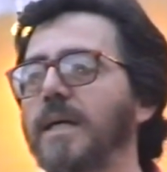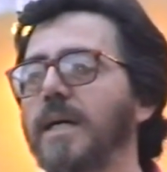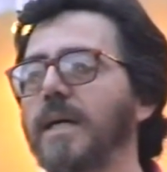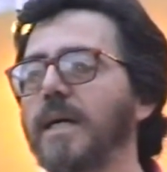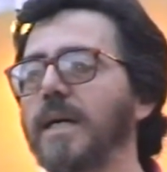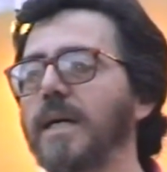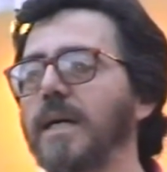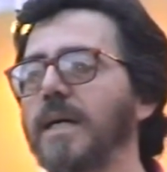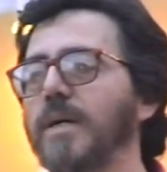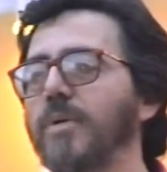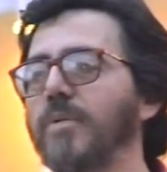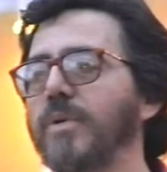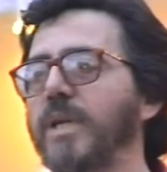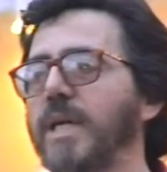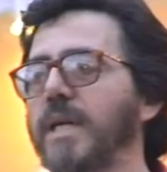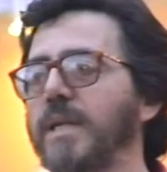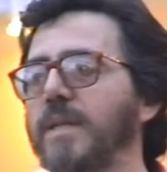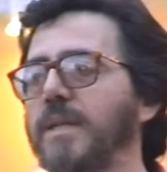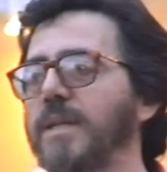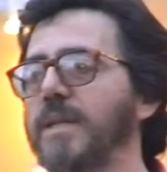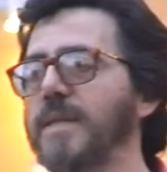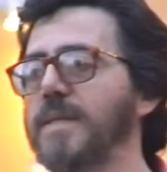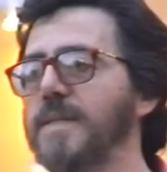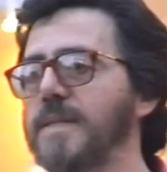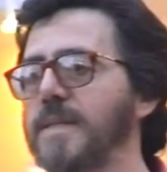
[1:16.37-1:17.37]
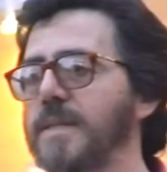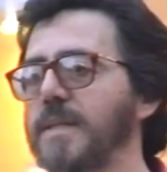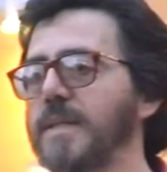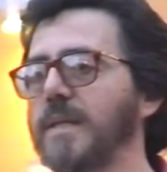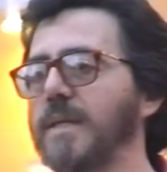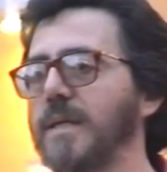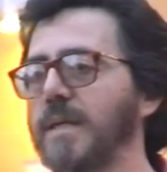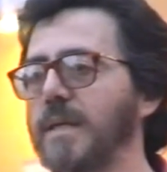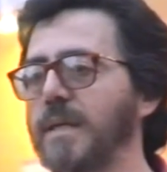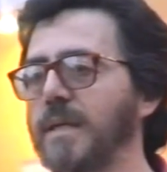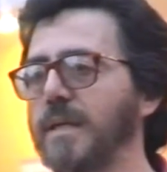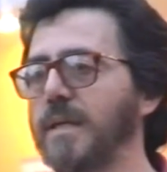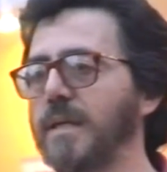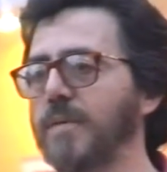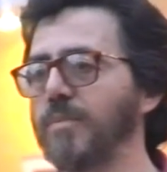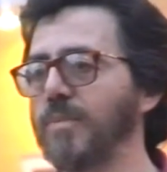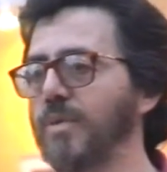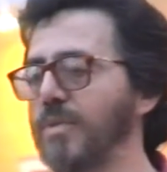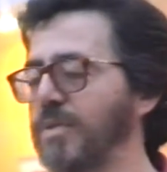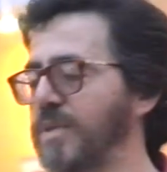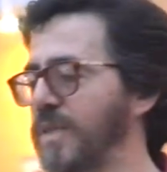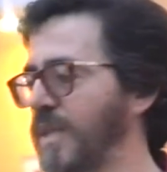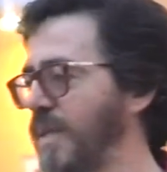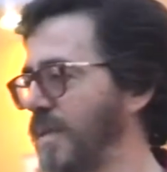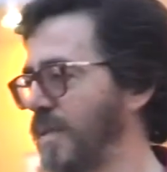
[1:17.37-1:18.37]
a un artista
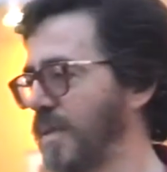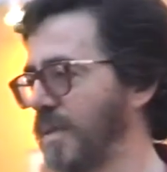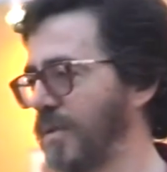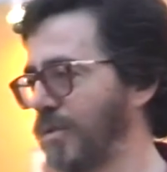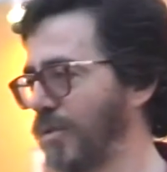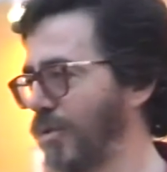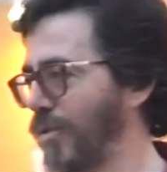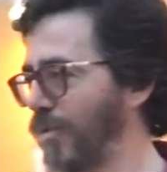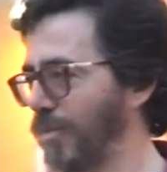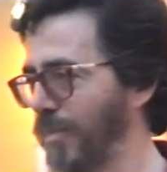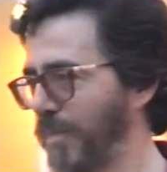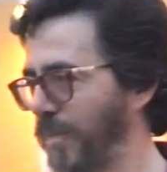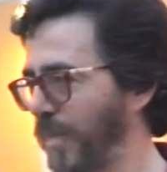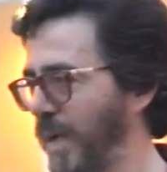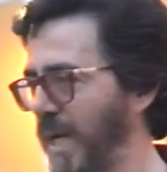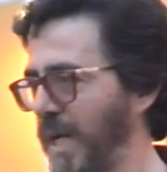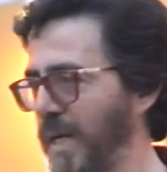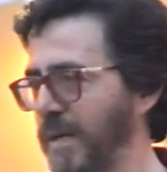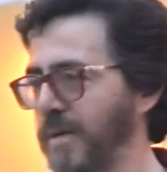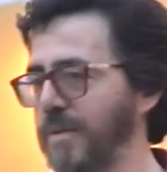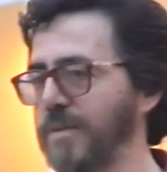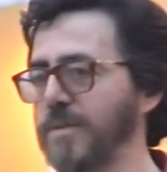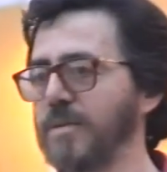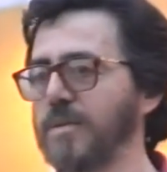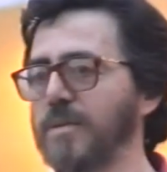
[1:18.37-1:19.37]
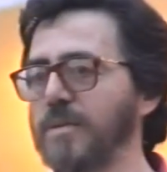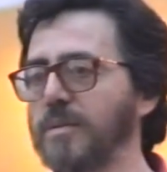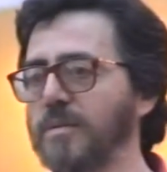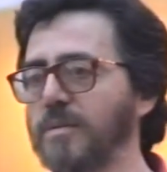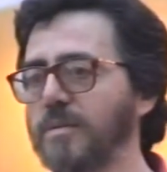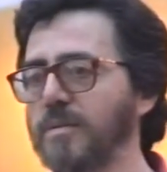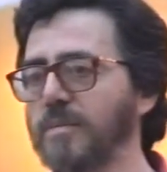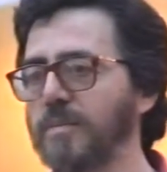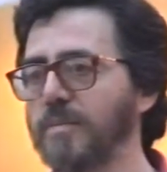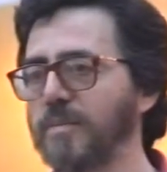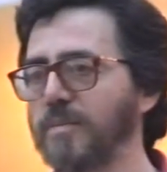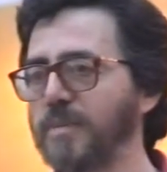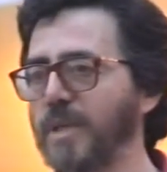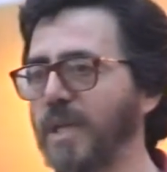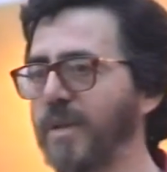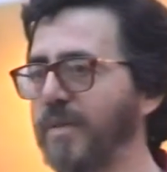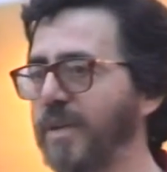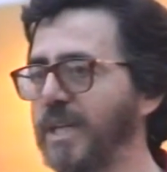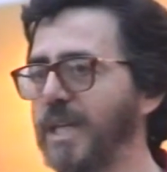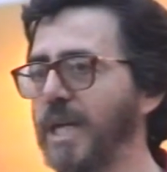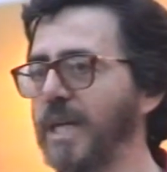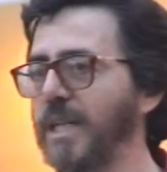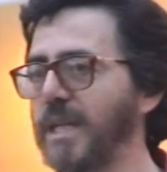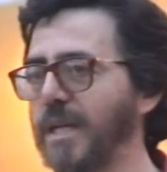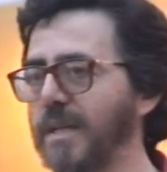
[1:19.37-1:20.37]
abruzzese scomparso, per la
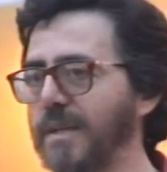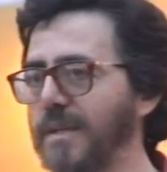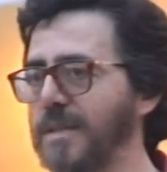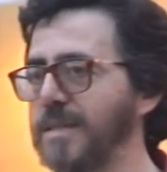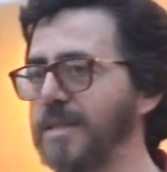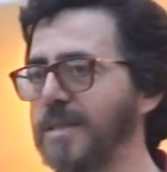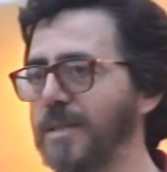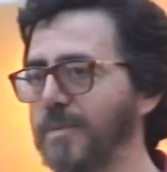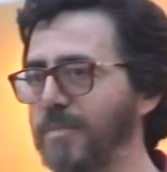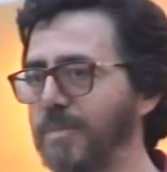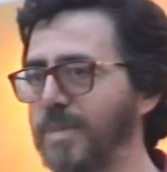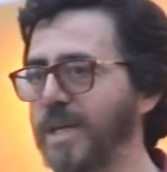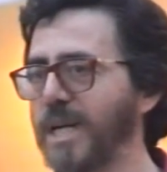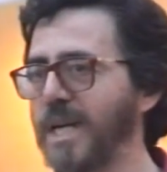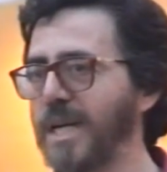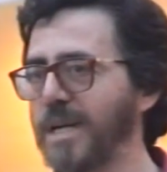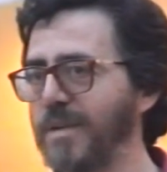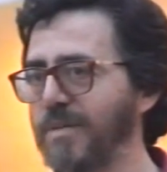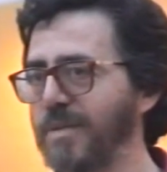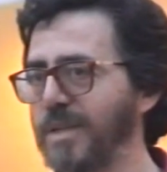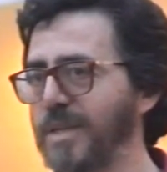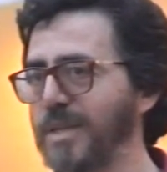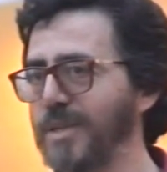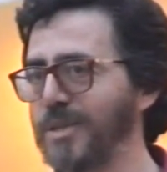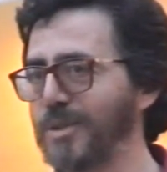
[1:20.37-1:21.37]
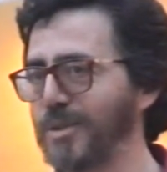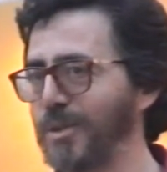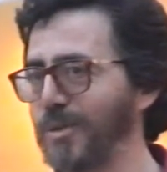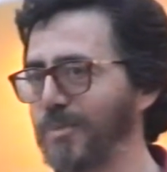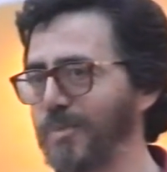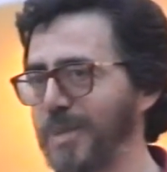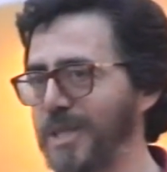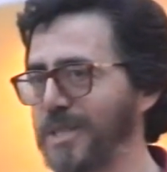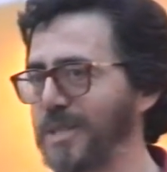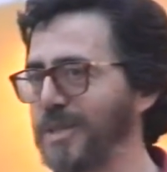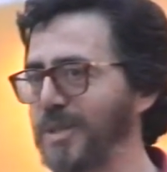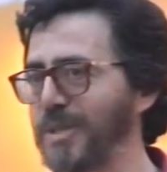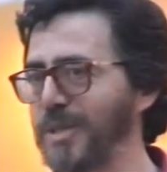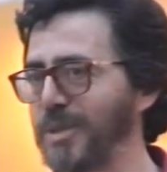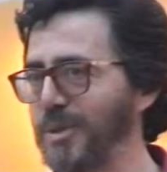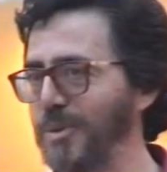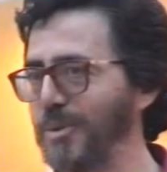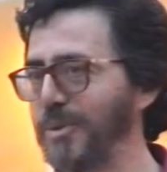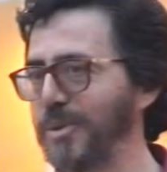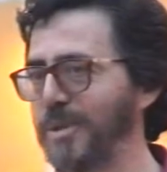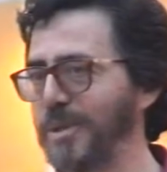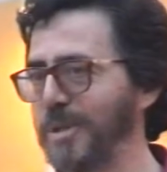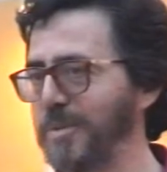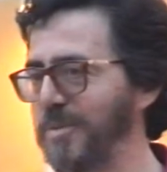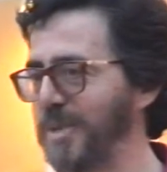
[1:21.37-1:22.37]
verità di artisti bravi scomparsi negli
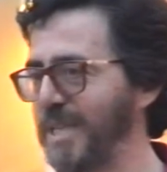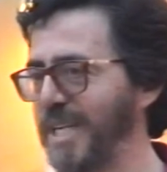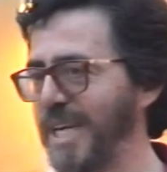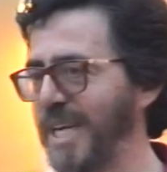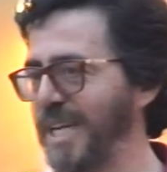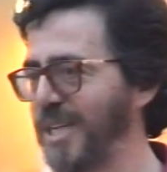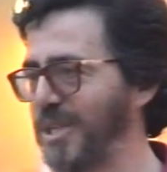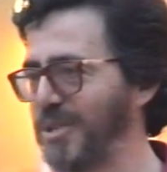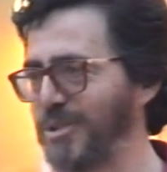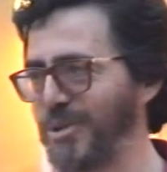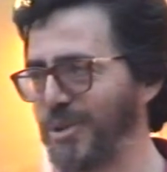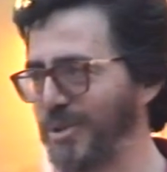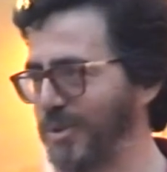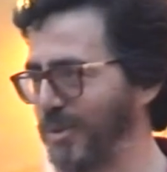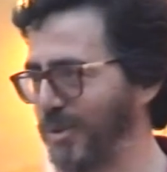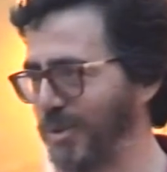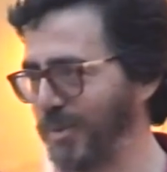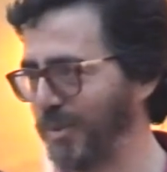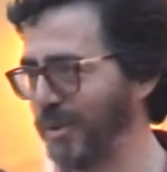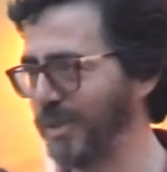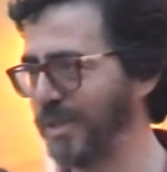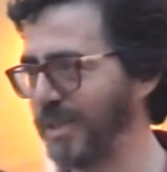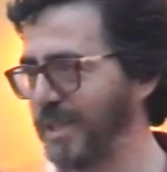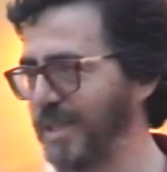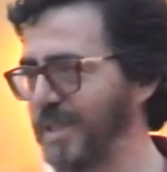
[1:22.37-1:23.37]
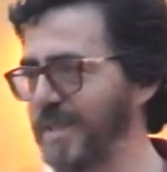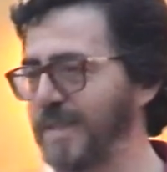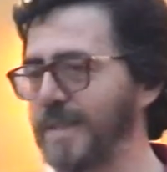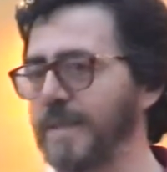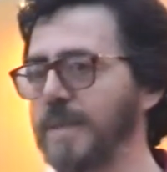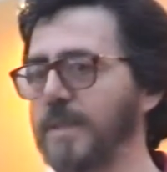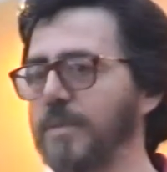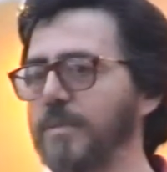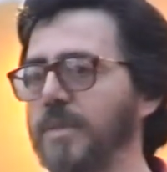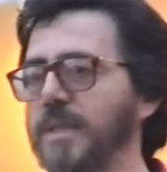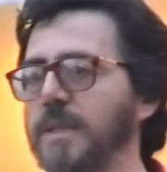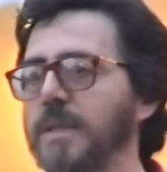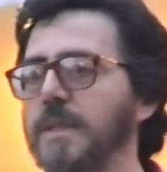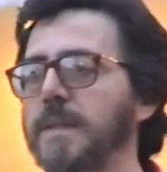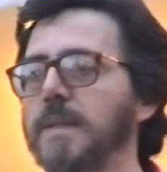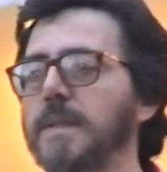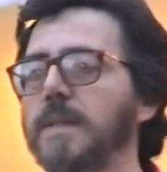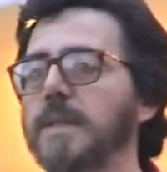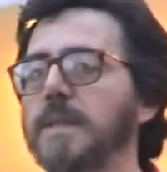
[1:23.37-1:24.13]
ultimi anni ce ne sono moltissimi.